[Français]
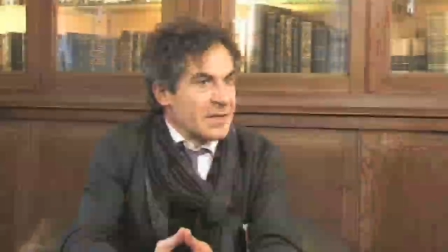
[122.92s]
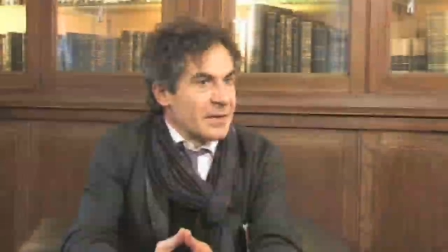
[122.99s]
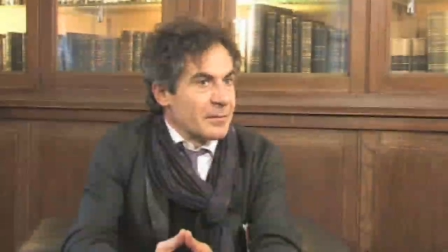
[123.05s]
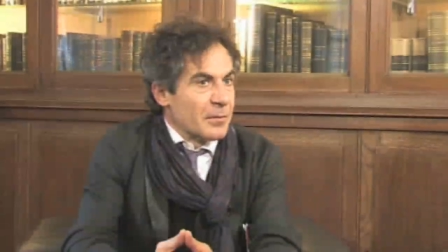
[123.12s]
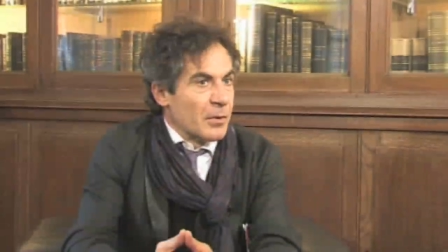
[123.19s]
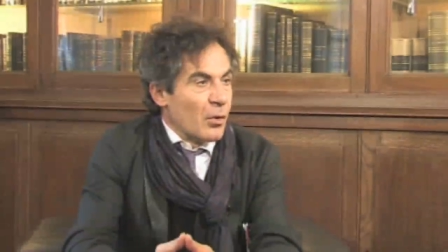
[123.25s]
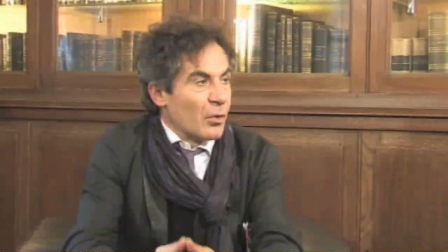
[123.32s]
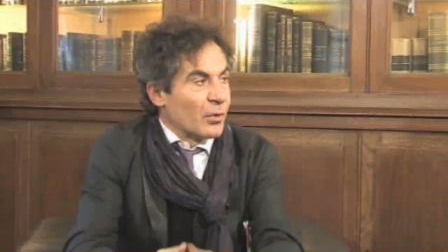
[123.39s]
des
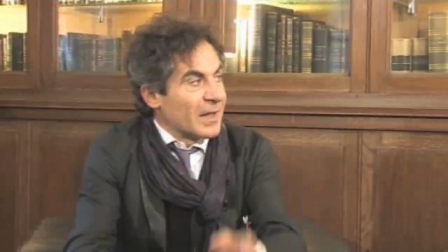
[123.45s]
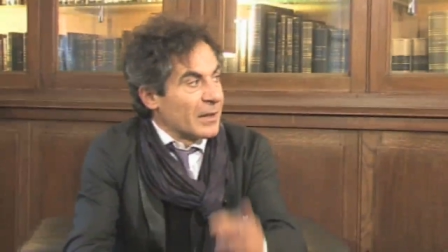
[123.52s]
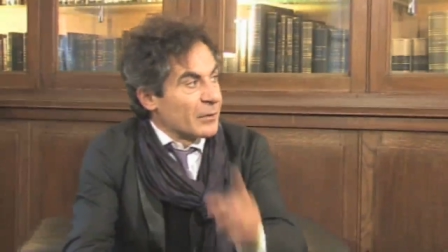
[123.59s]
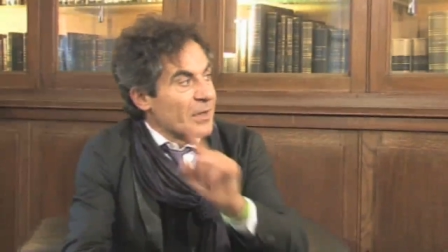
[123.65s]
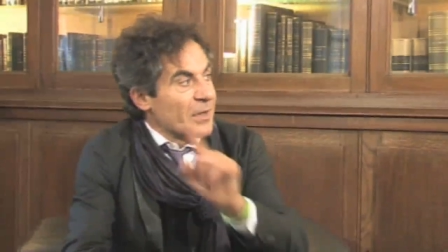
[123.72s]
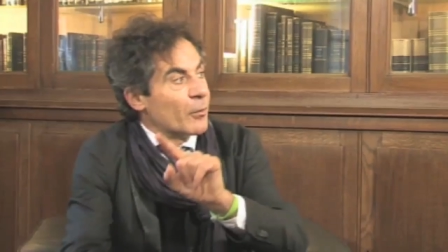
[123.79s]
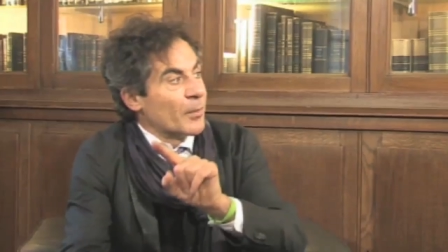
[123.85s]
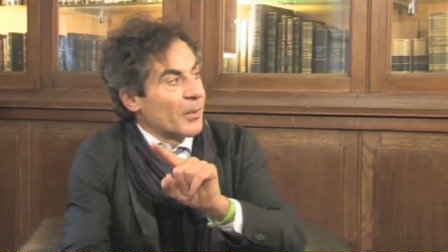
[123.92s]
événements
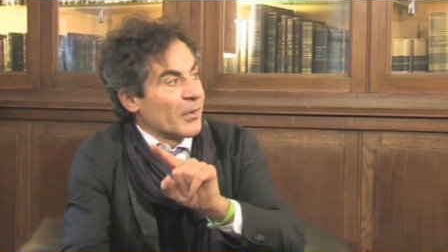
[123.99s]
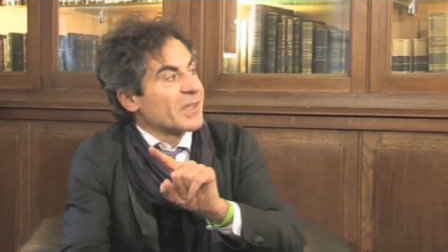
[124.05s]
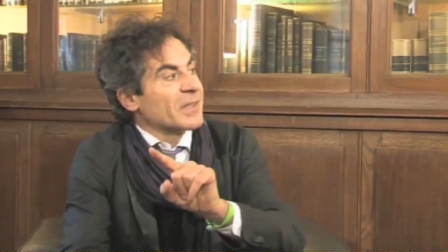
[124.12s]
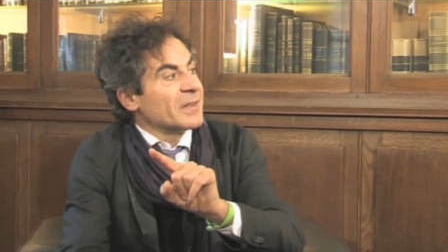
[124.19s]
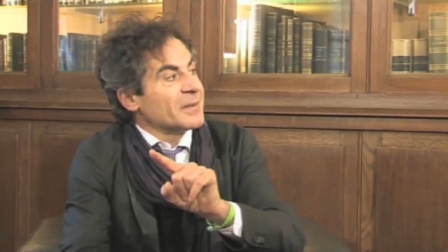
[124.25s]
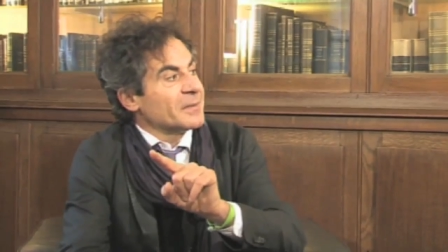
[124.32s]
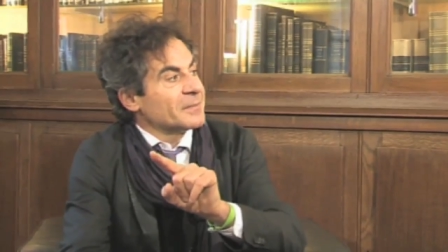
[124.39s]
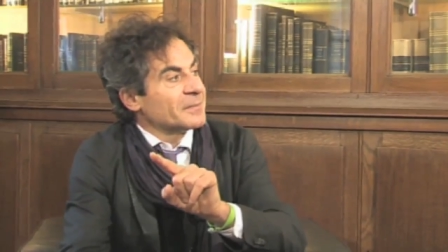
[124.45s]
auxquels nous avons
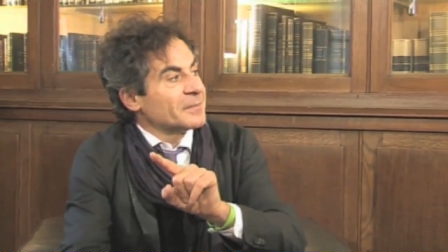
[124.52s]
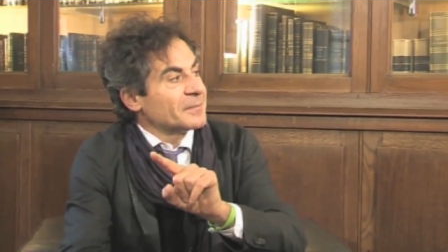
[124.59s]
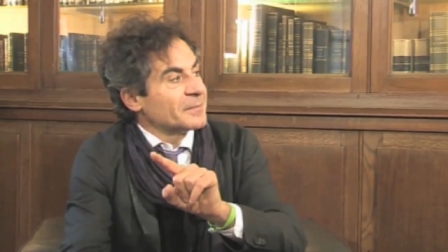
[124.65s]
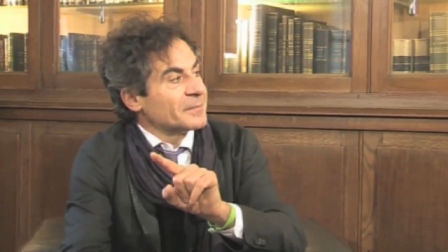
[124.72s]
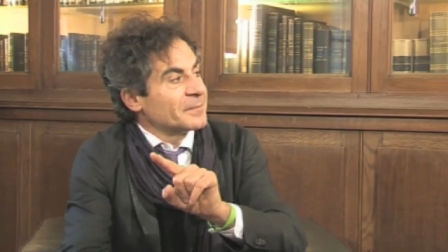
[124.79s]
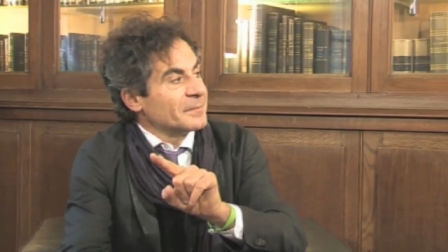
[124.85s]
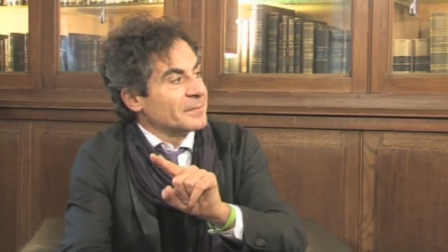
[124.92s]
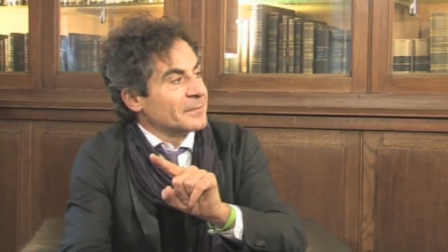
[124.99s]
pensé
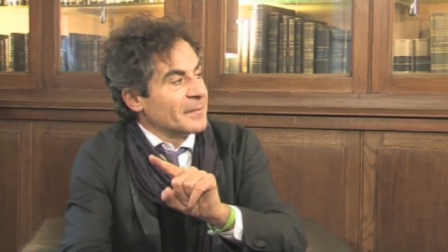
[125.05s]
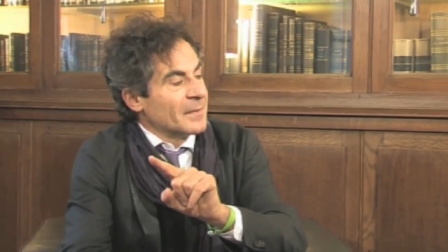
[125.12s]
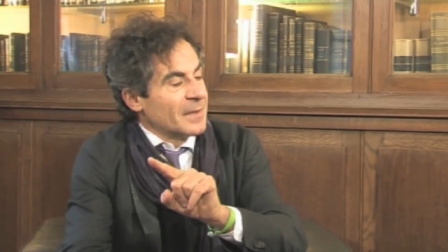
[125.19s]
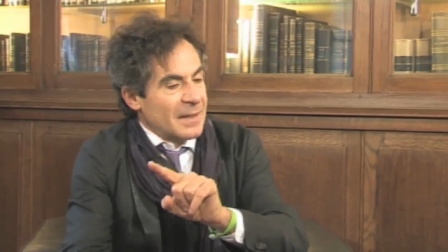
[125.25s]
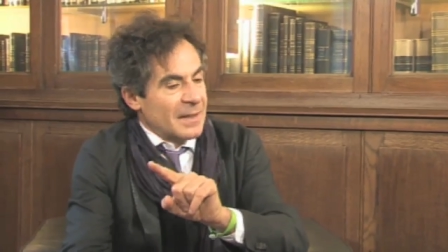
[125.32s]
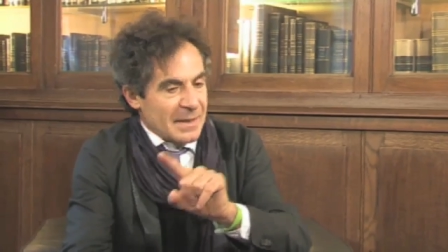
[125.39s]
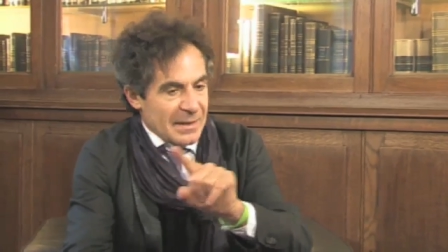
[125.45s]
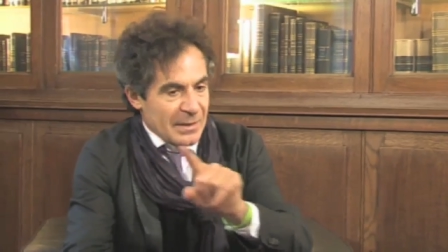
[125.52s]

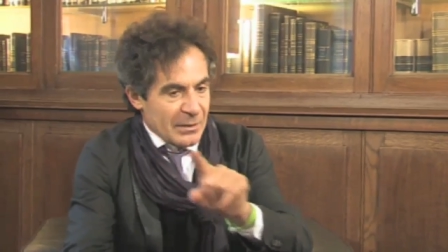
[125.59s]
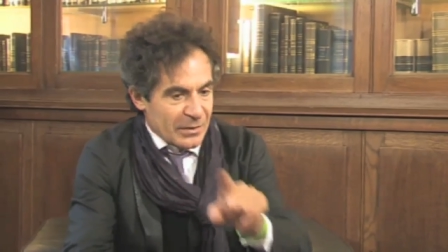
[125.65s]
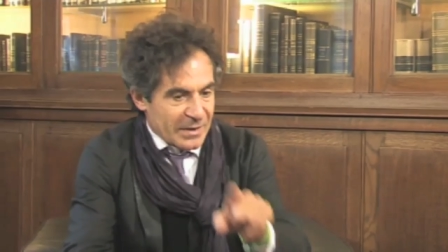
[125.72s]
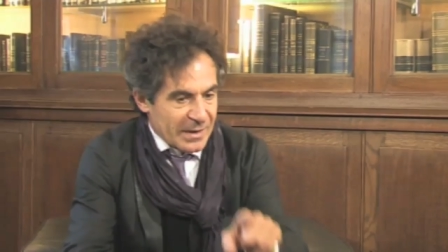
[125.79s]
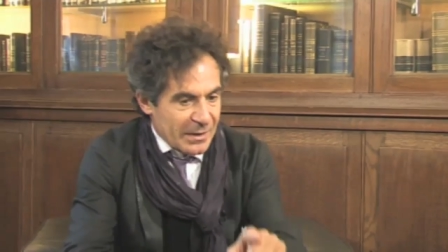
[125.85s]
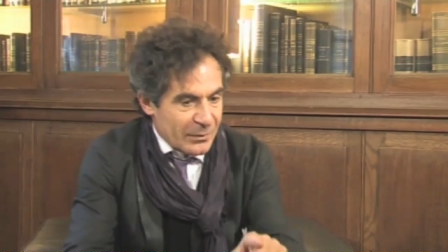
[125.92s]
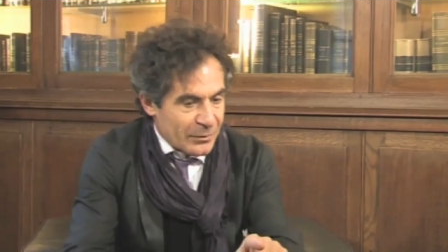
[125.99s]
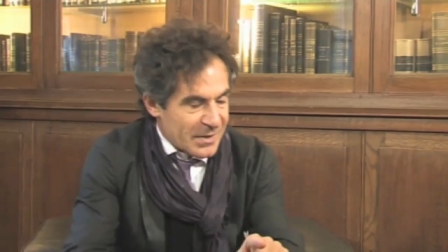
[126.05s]
et
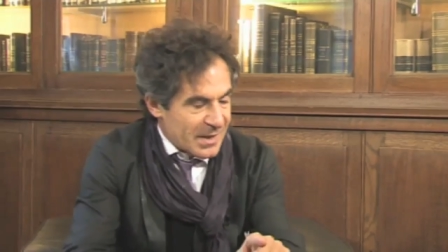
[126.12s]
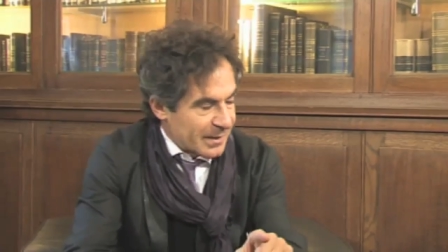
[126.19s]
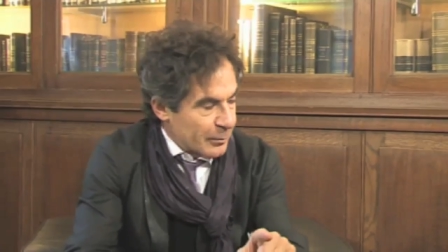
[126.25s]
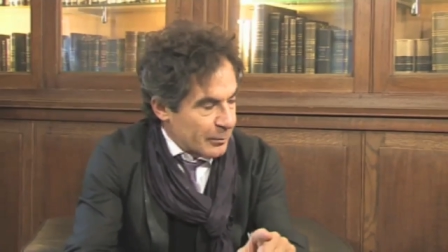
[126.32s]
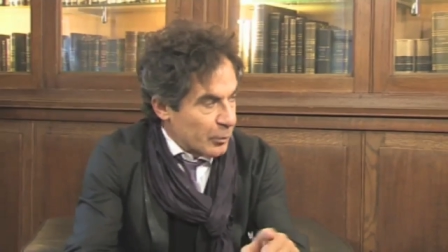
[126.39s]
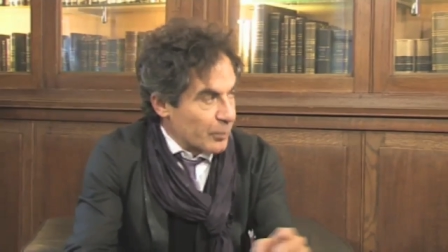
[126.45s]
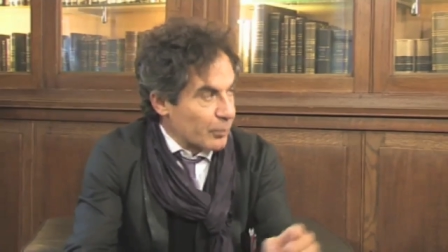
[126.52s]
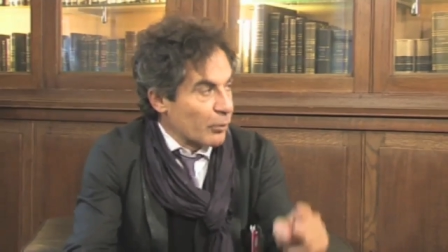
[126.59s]
auxquels nous
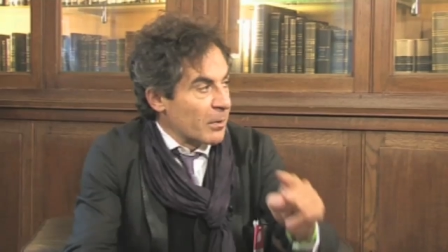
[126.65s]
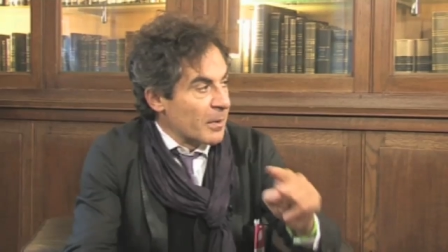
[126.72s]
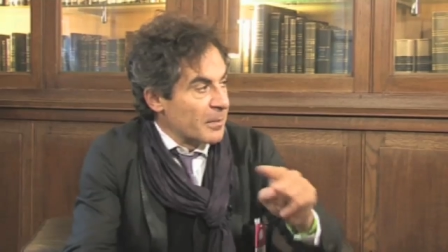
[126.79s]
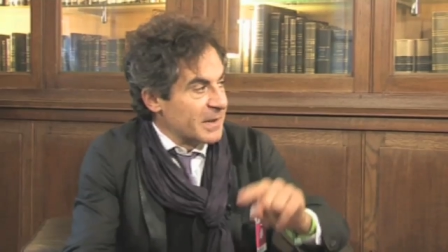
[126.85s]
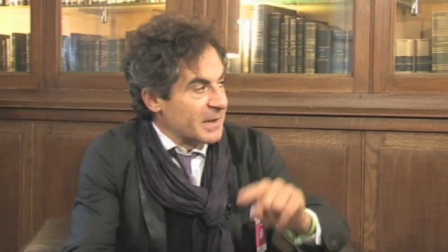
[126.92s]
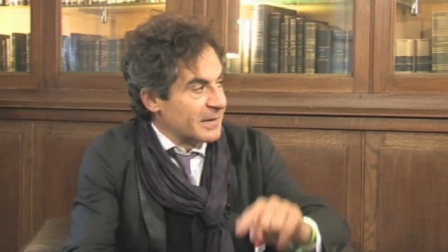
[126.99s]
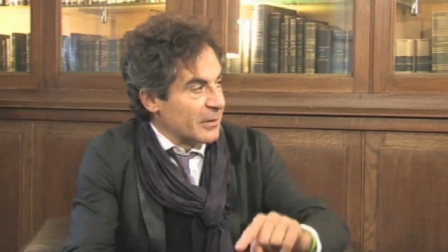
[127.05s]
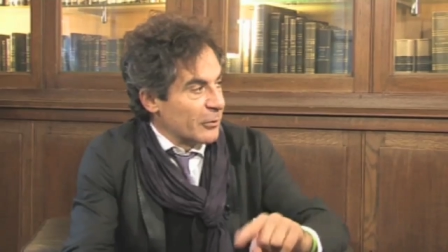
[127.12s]
attribuons une
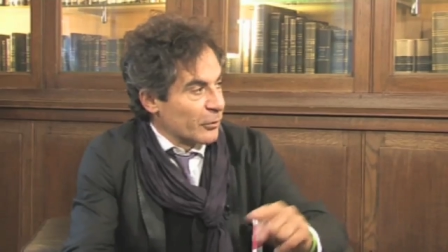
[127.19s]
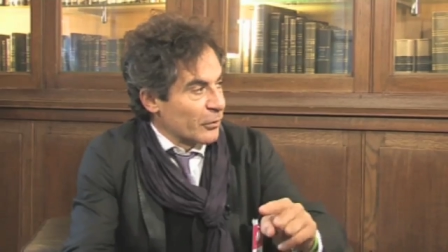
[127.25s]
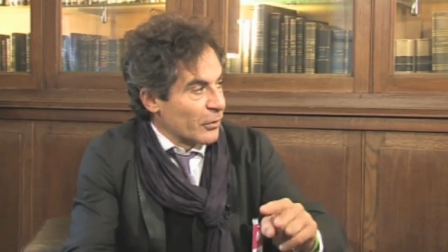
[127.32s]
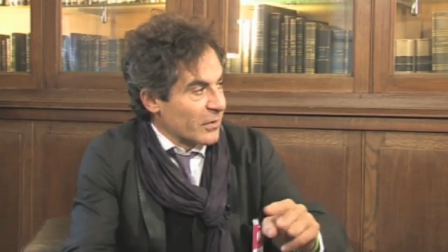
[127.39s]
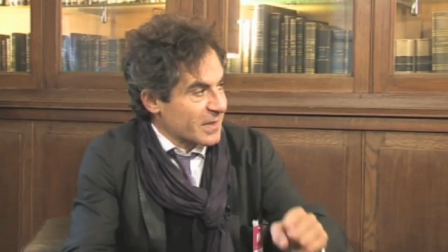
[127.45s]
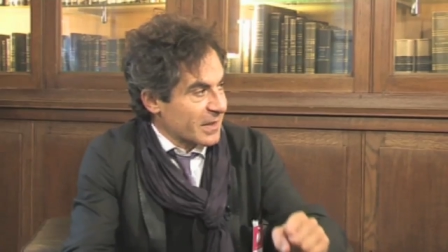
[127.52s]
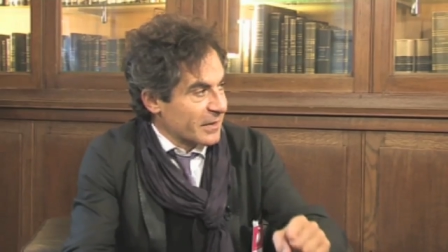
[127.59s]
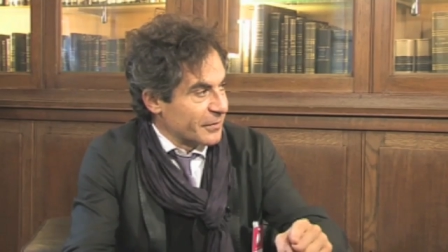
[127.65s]
probabilité
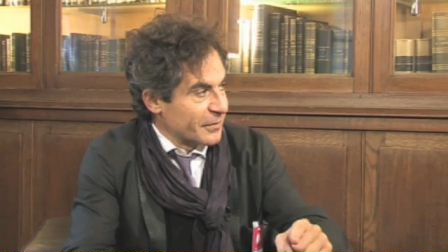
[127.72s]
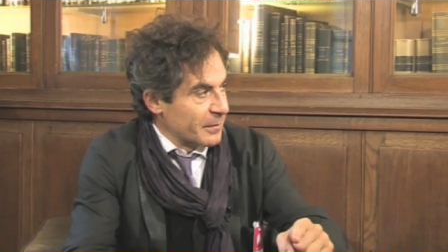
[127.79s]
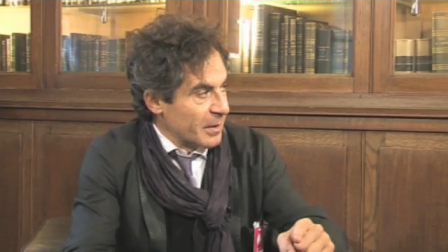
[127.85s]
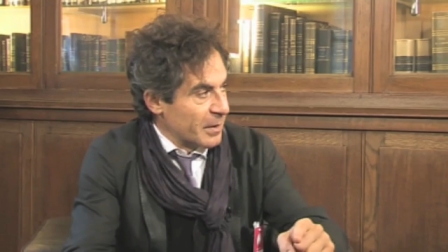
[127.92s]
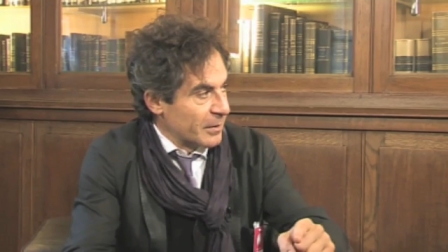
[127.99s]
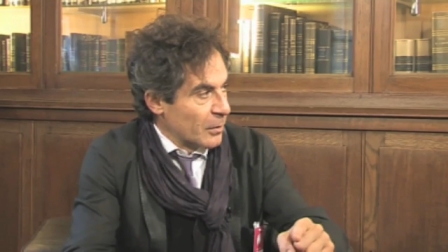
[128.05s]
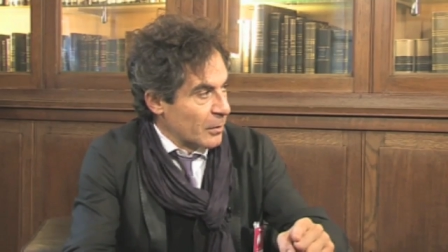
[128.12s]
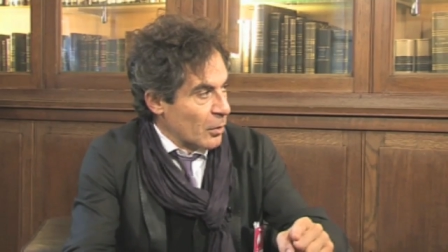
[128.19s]
d'occurrence très
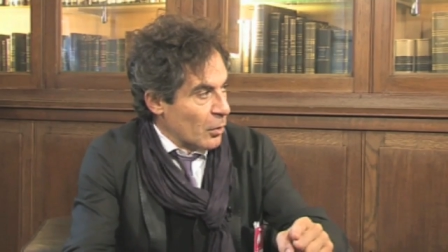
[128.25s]
faible,